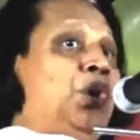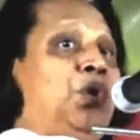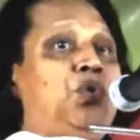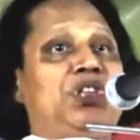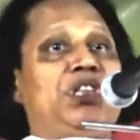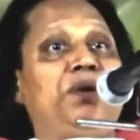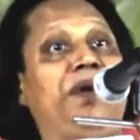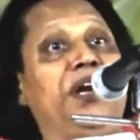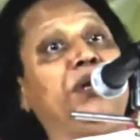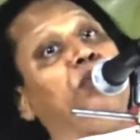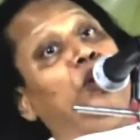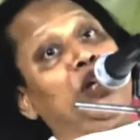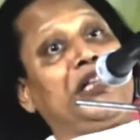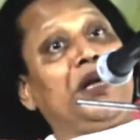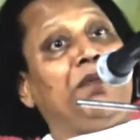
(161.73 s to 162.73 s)
মনে করতে পারি
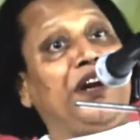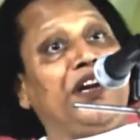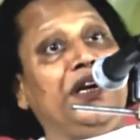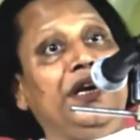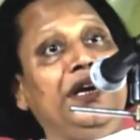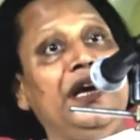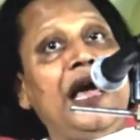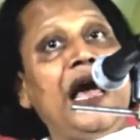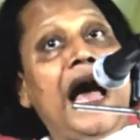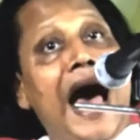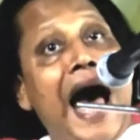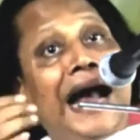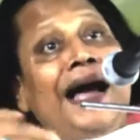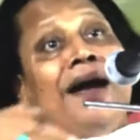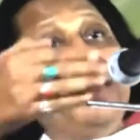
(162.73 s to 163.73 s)
বলতে পারি
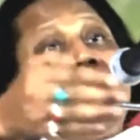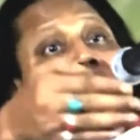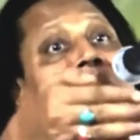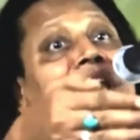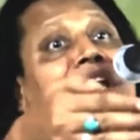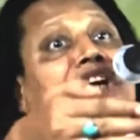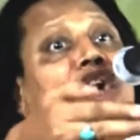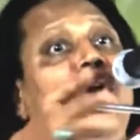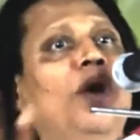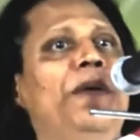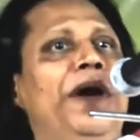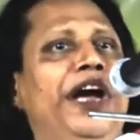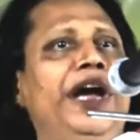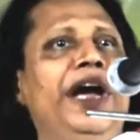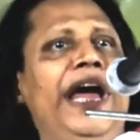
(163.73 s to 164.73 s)
আগামী কাল কি
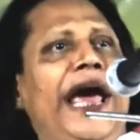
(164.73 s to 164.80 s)
হবে